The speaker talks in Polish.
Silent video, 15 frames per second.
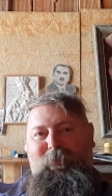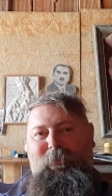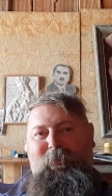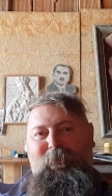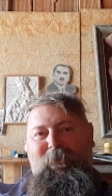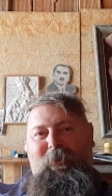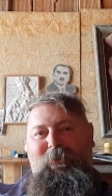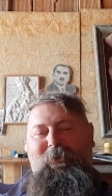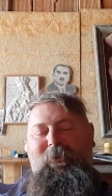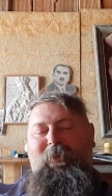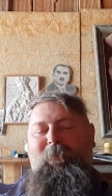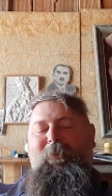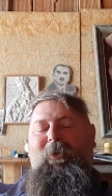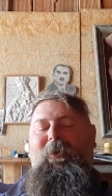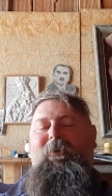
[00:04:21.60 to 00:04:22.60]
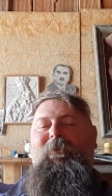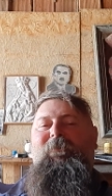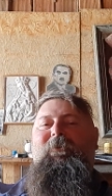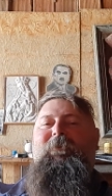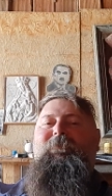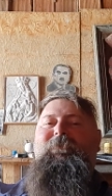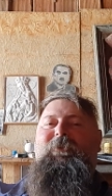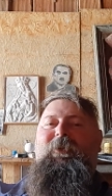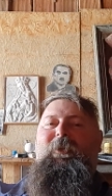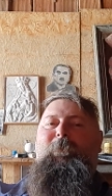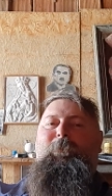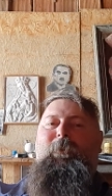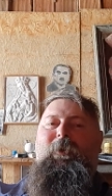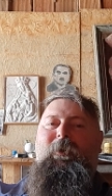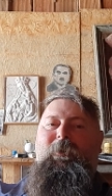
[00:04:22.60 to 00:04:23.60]
cukru zaczyna brakować w
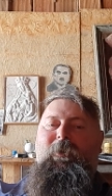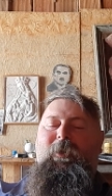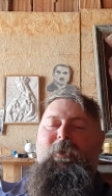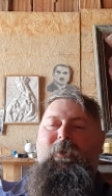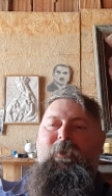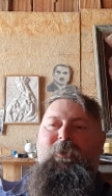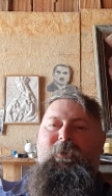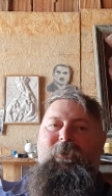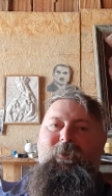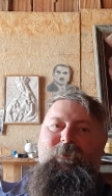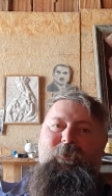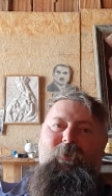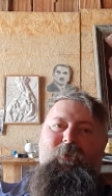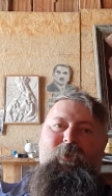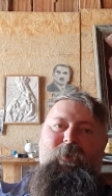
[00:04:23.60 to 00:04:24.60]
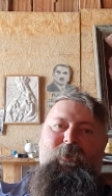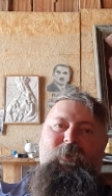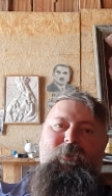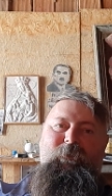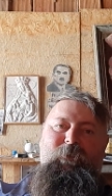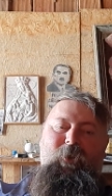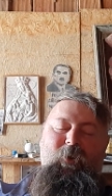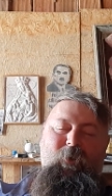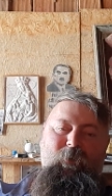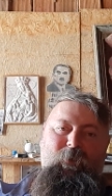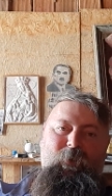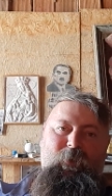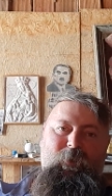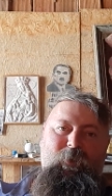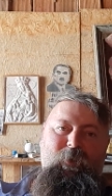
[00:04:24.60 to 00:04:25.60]
sklepach, jest cholernie
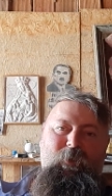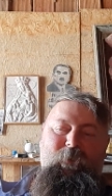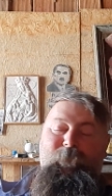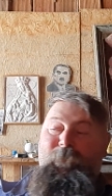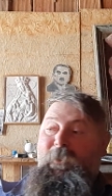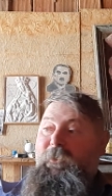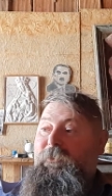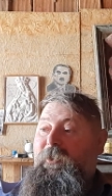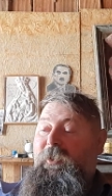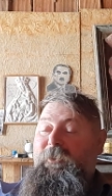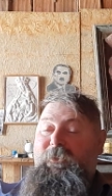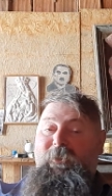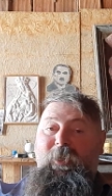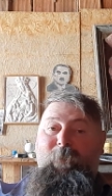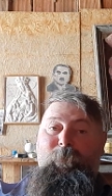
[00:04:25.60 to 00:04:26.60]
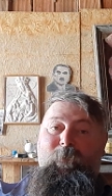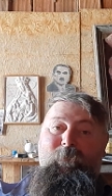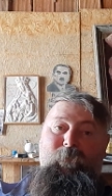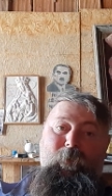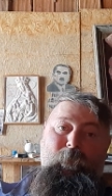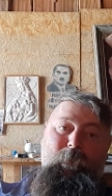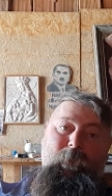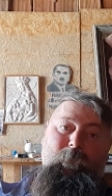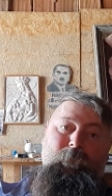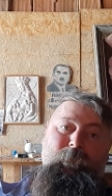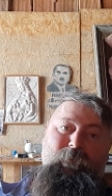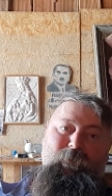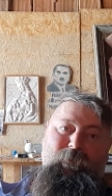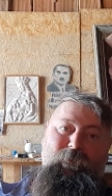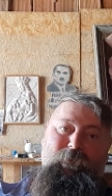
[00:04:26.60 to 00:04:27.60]
drogi, no co jest niebywałem,
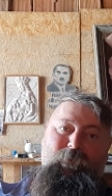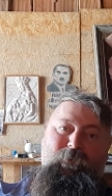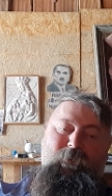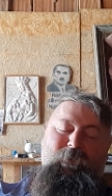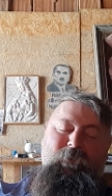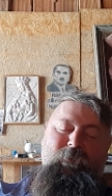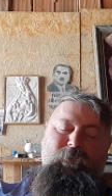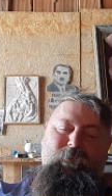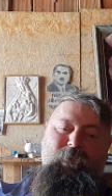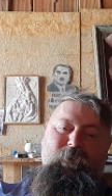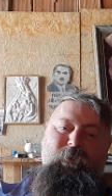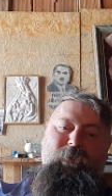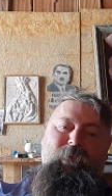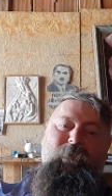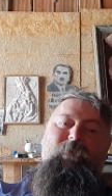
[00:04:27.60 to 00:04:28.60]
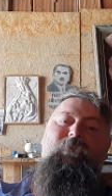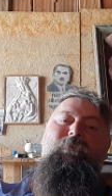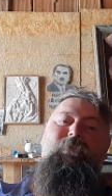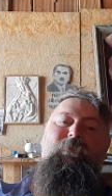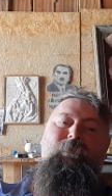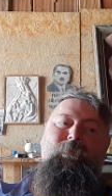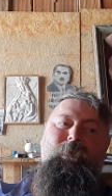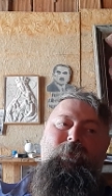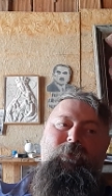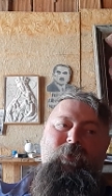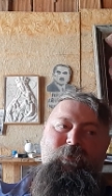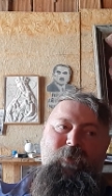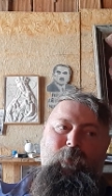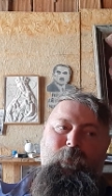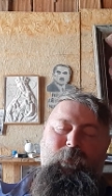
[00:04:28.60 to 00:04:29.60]
e, no kto
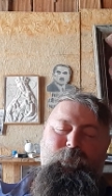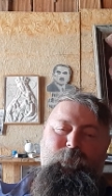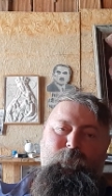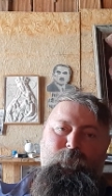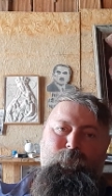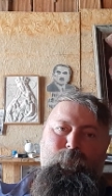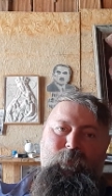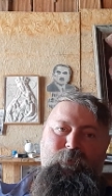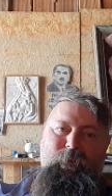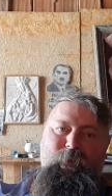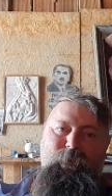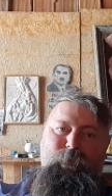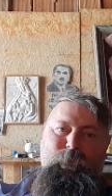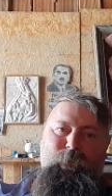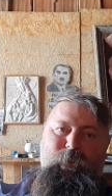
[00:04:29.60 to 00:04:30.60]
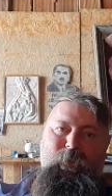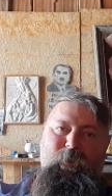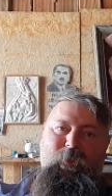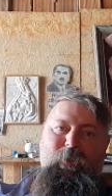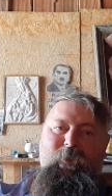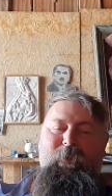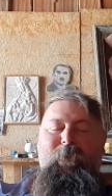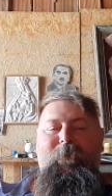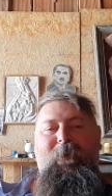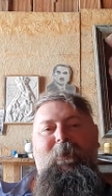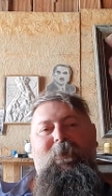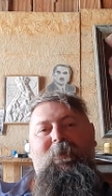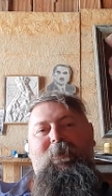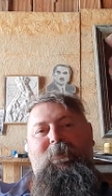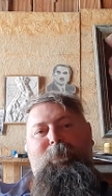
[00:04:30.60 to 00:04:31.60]
załatwił polski cukier
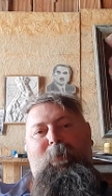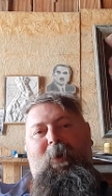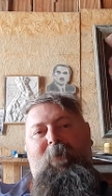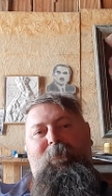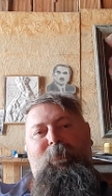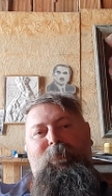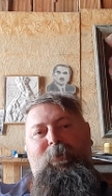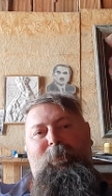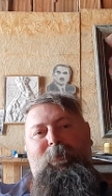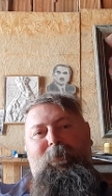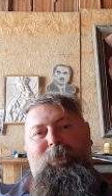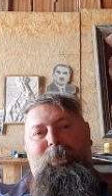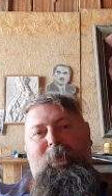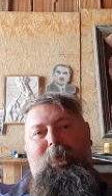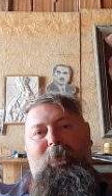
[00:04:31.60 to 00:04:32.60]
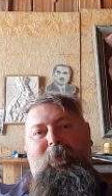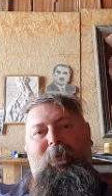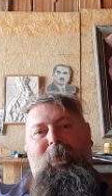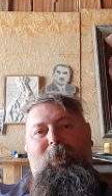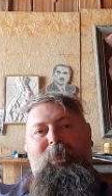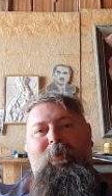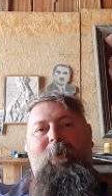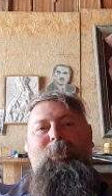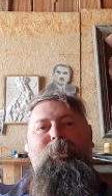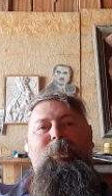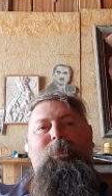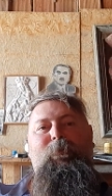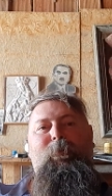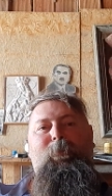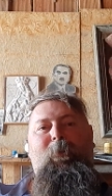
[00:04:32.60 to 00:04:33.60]
i sprawił, żebyśmy od
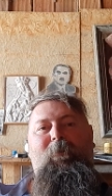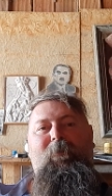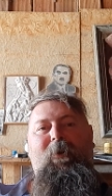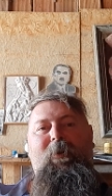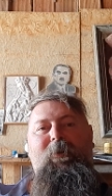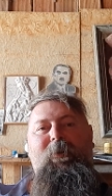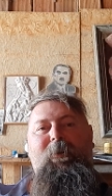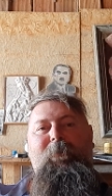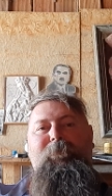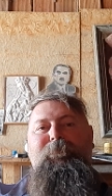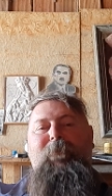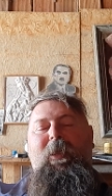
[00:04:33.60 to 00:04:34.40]
Niemców kupowali,